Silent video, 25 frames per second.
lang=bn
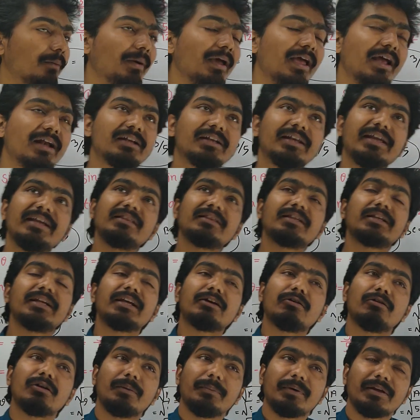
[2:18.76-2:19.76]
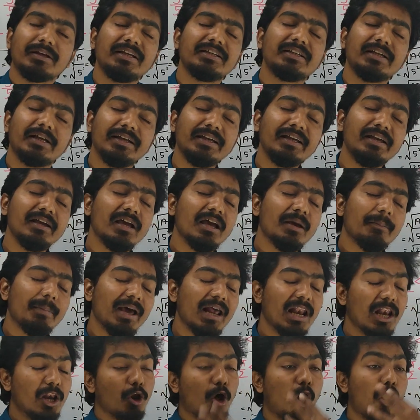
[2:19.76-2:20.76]
ভাই টেন থেটা ইকুয়াল টু আমরা কি জানি
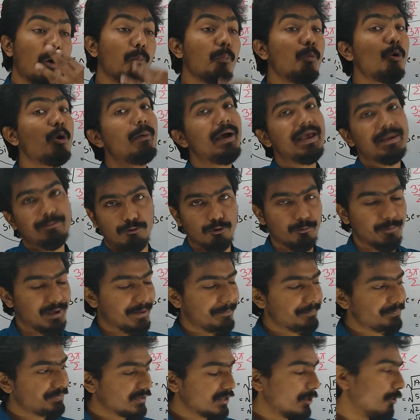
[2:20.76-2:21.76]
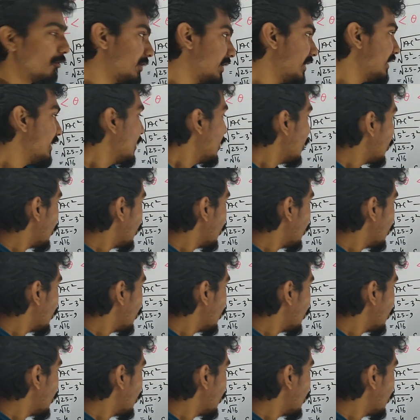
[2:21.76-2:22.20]
ভাই লম্ব বাই ভূমি ওকে